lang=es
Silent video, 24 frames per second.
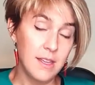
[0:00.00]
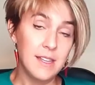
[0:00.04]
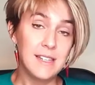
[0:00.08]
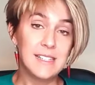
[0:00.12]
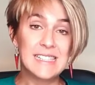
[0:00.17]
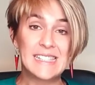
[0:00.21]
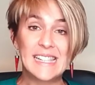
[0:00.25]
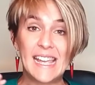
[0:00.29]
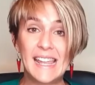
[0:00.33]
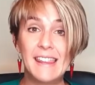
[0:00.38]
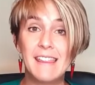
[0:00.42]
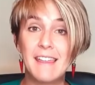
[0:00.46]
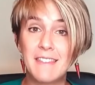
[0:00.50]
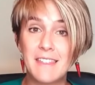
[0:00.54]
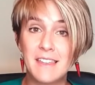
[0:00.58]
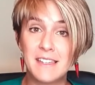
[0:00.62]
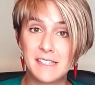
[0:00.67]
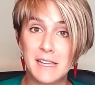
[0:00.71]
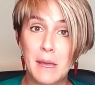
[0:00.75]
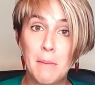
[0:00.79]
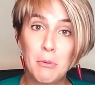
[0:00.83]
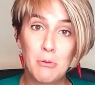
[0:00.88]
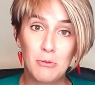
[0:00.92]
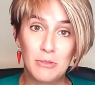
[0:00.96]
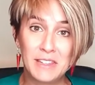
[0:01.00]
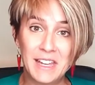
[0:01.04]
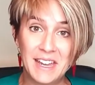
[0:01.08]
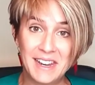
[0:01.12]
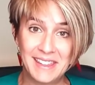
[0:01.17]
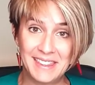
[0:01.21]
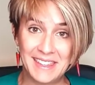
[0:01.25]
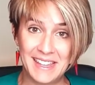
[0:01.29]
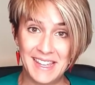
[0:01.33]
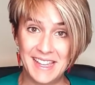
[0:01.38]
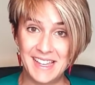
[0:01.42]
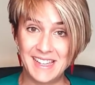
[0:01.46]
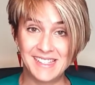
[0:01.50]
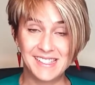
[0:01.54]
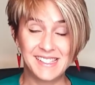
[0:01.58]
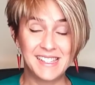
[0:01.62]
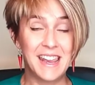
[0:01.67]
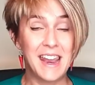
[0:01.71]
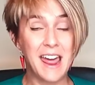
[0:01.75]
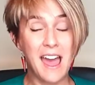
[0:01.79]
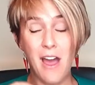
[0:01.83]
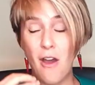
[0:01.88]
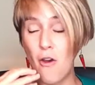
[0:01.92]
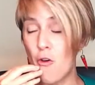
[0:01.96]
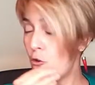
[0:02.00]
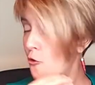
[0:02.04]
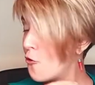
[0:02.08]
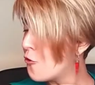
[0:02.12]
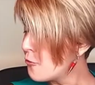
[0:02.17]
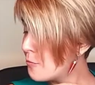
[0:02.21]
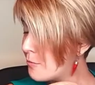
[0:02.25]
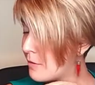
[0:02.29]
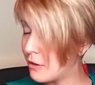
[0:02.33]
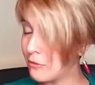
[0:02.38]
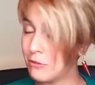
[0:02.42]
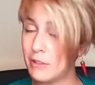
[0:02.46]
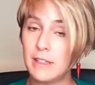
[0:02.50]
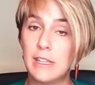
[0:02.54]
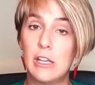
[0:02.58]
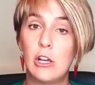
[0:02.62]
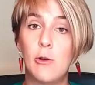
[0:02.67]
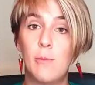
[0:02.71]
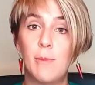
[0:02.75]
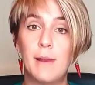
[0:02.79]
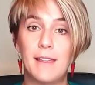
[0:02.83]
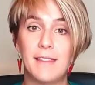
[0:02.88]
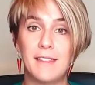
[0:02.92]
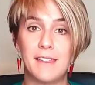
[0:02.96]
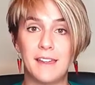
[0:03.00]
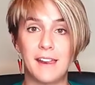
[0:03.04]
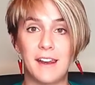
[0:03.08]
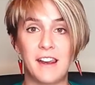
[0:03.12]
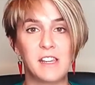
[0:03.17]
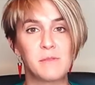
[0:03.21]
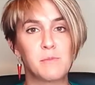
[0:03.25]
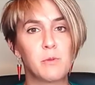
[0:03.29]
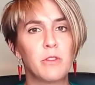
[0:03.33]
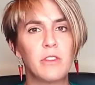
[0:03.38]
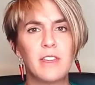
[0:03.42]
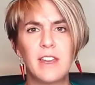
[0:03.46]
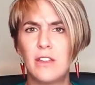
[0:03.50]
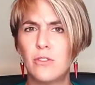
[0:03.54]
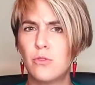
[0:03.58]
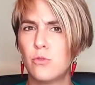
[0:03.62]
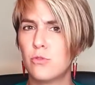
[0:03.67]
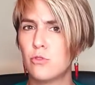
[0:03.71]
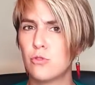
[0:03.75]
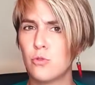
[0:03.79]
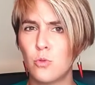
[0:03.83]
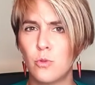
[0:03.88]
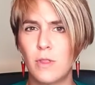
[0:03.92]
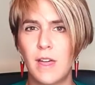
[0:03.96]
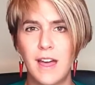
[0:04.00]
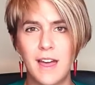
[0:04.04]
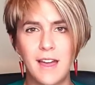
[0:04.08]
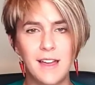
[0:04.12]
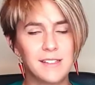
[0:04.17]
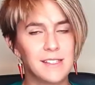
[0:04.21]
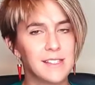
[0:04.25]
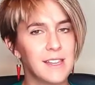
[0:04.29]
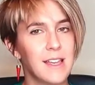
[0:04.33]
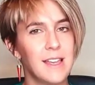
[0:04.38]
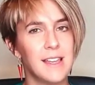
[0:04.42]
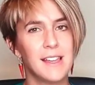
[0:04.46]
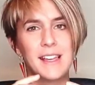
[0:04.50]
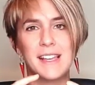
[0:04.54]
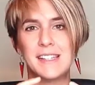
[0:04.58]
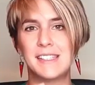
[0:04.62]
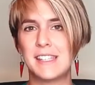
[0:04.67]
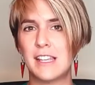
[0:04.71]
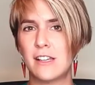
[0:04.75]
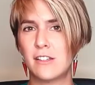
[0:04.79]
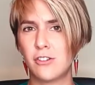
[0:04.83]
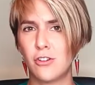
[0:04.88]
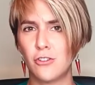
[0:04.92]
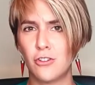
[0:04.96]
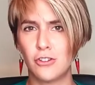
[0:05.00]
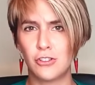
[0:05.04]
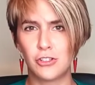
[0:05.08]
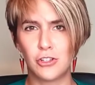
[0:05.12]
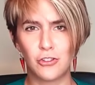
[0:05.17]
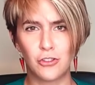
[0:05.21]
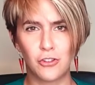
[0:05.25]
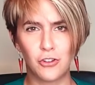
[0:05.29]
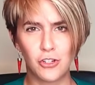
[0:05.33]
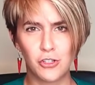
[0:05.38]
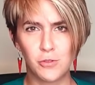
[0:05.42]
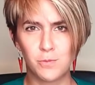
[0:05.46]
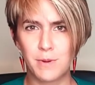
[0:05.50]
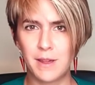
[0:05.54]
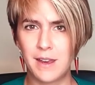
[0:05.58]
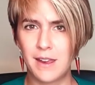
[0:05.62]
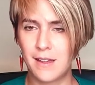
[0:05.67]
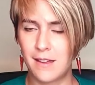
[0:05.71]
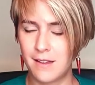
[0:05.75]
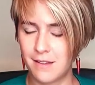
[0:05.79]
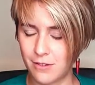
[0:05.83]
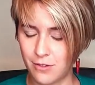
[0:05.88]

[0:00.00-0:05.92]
Si decides apuntarte, será un auténtico placer responder a tus dudas, que estés con nosotros para